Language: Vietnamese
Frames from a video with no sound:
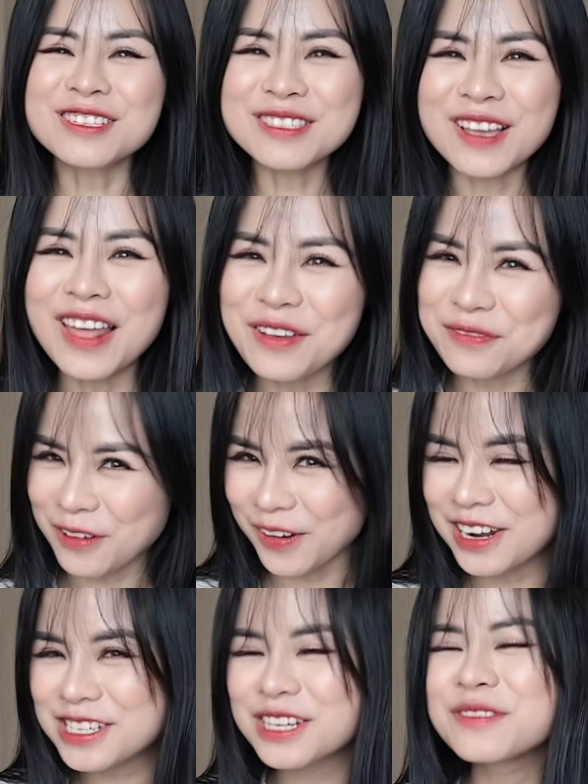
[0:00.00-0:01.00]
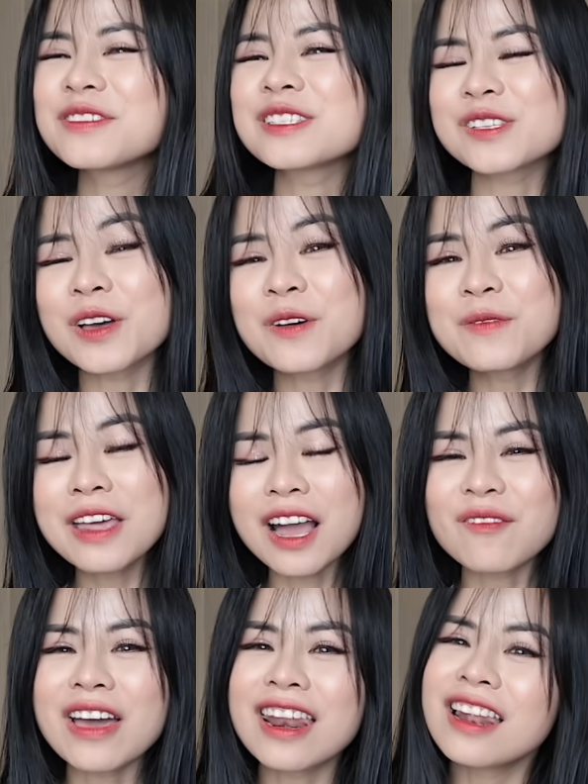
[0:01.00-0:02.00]
trong 6 loại foundation vừa rồi không biết là
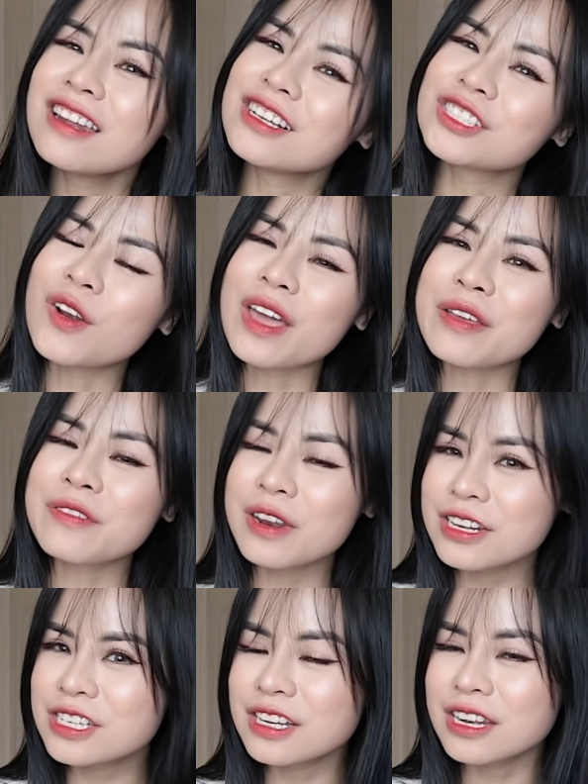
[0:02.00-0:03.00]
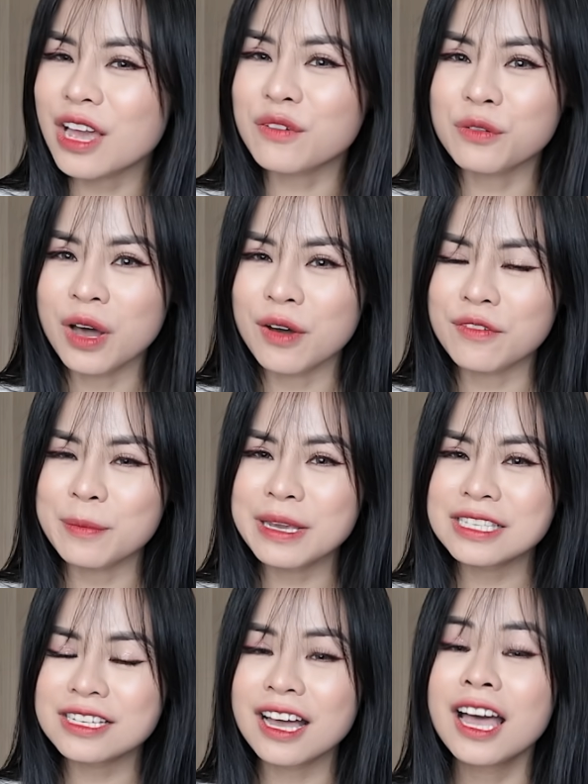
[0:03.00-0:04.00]
các bạn đã lựa chọn loại foundation nào phù hợp với
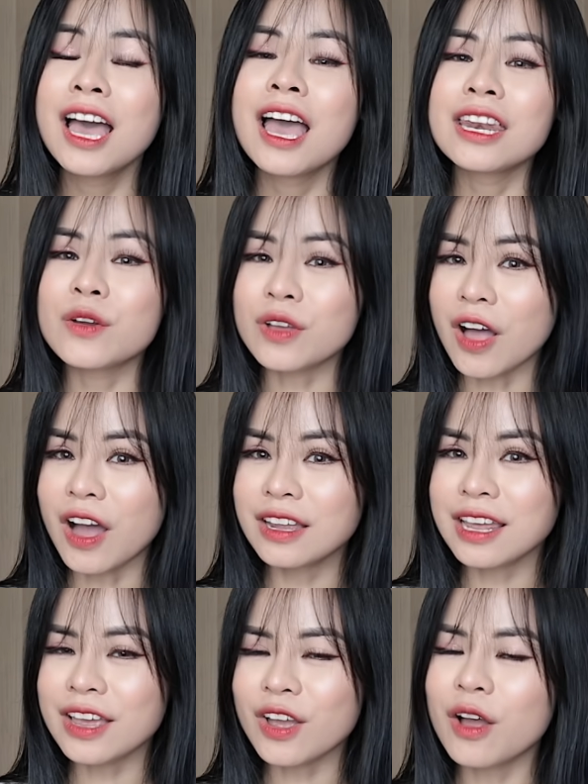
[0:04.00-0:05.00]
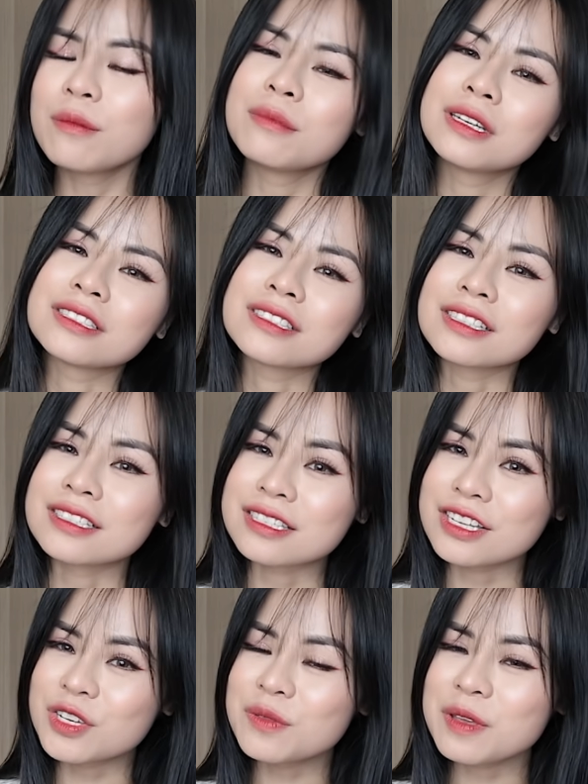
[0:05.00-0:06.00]
mình chưa nếu có thì hãy comment ở
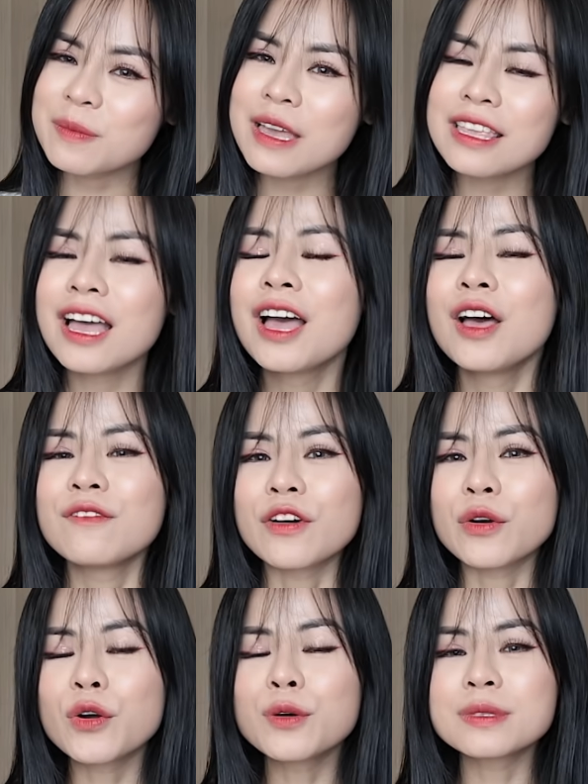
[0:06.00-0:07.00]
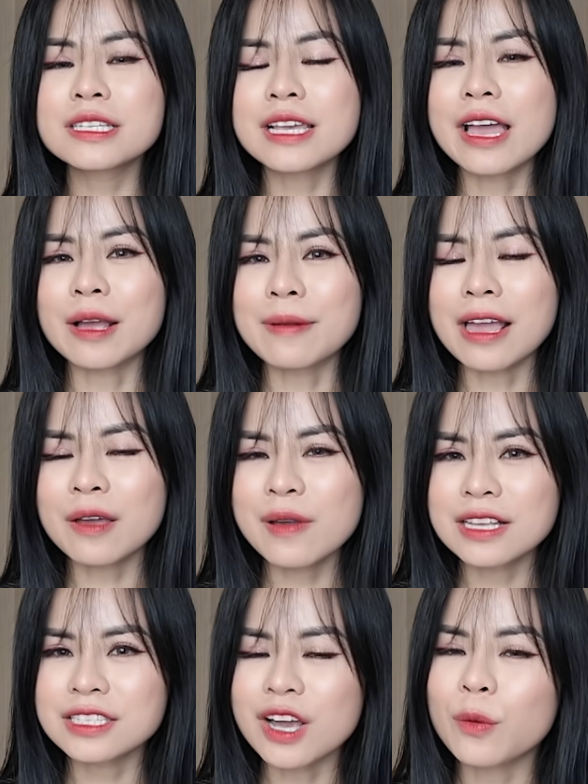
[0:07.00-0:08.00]
dưới cho mình biết nhé và cuối cùng xin chào và hẹn gặp lại các
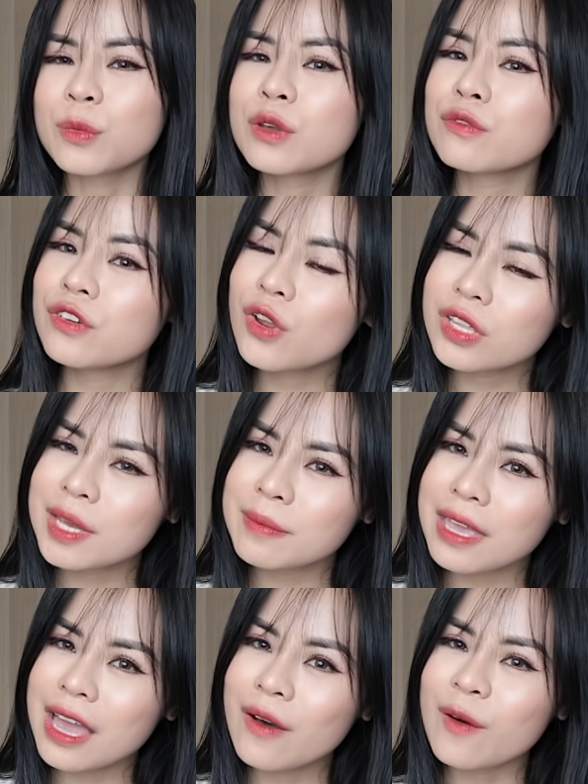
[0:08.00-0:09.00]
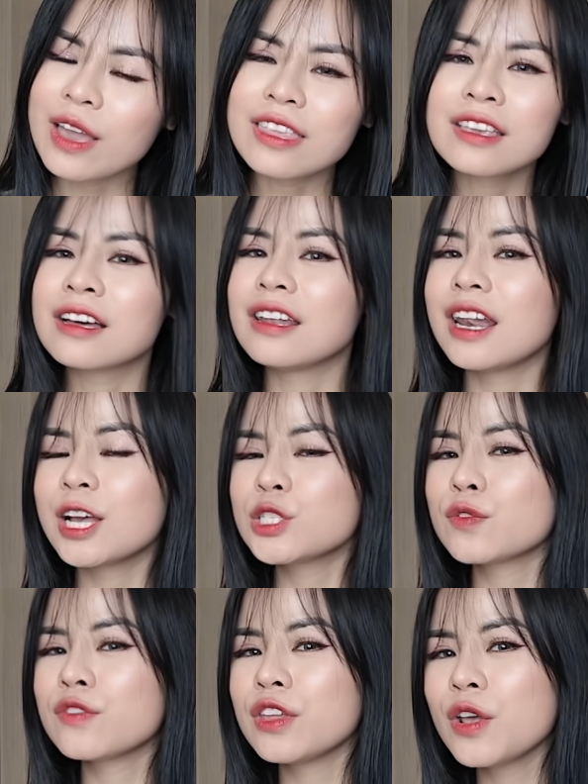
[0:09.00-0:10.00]
bạn trong những video tiếp theo hãy nhớ ấn like
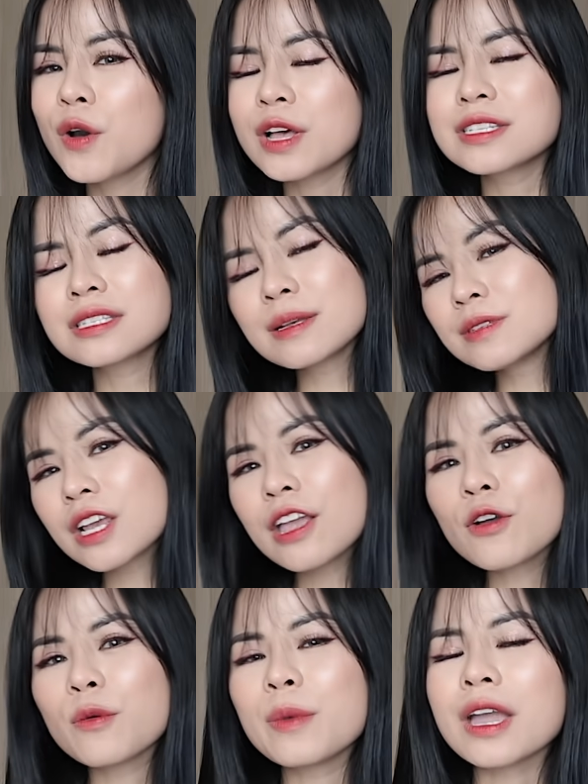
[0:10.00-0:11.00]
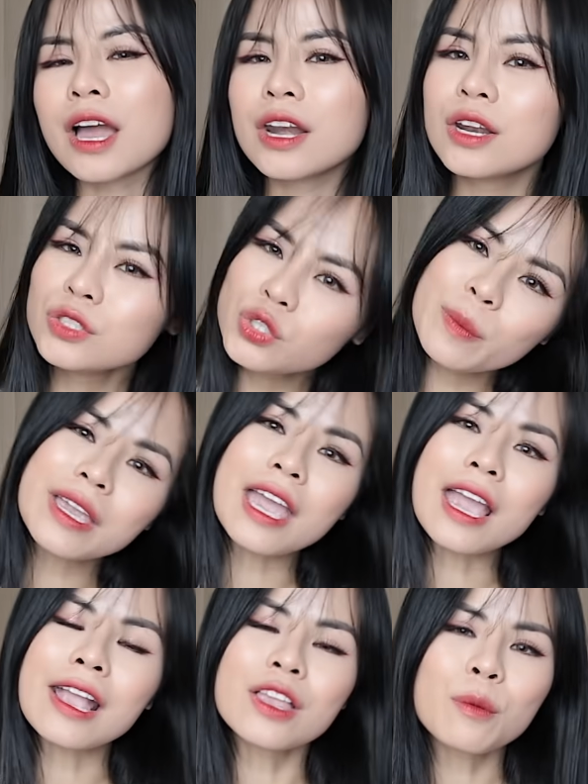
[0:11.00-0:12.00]
cho video ấn subscribe kênh của mình ấn nút chuông bên
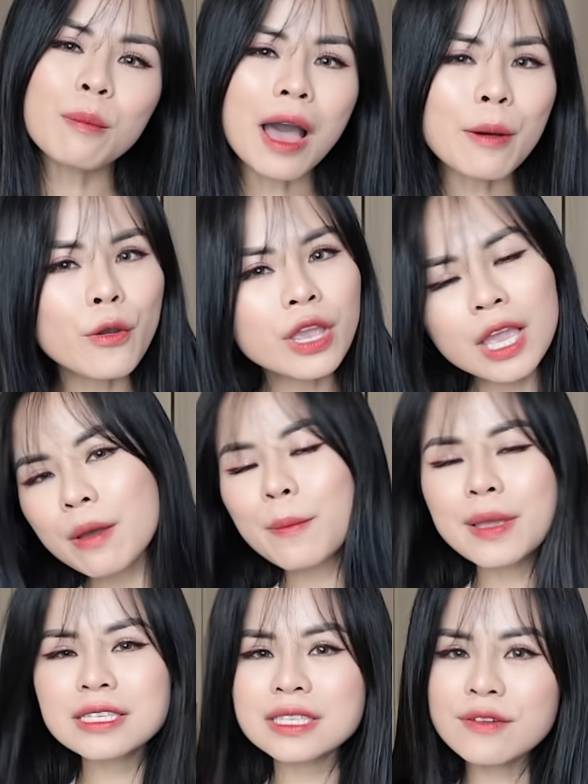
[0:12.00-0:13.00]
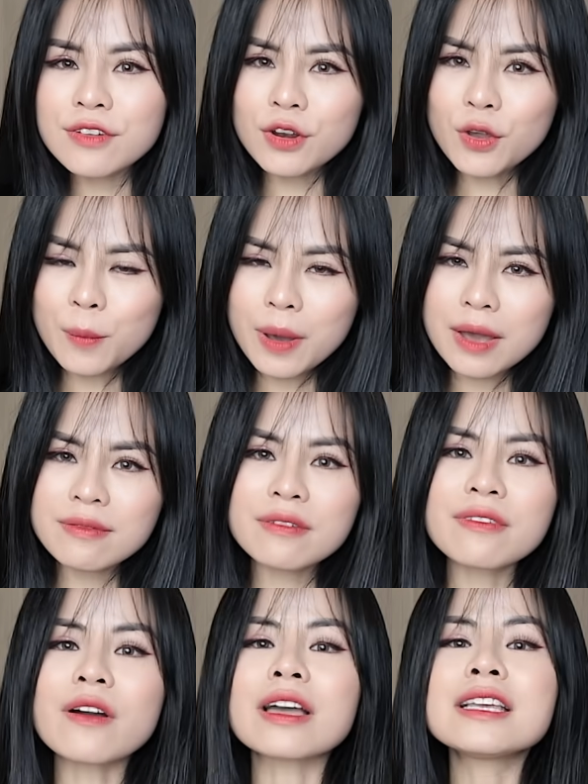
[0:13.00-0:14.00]
cạnh để thông báo mỗi khi mà mình ra video mới và
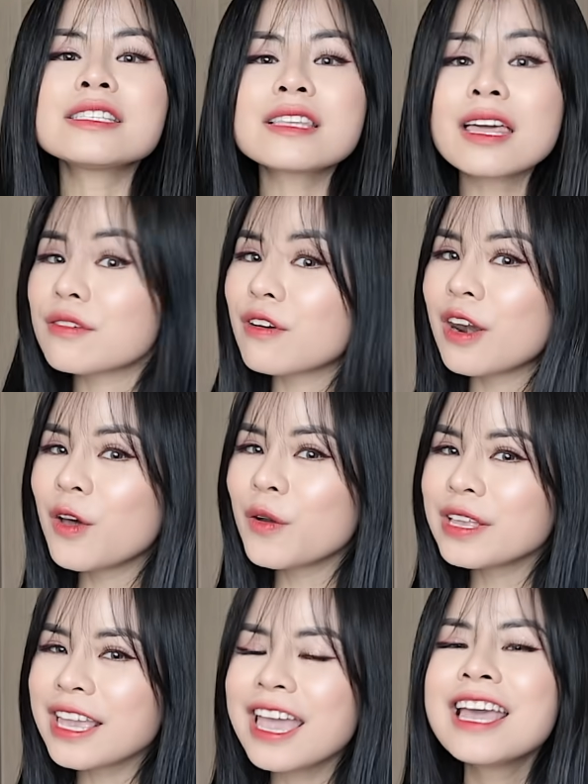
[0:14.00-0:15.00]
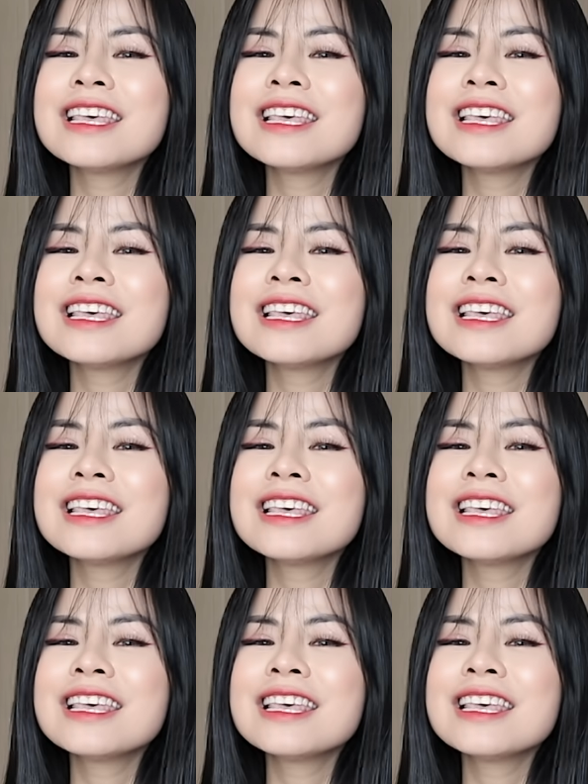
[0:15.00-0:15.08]
vào cả insta để follow nhé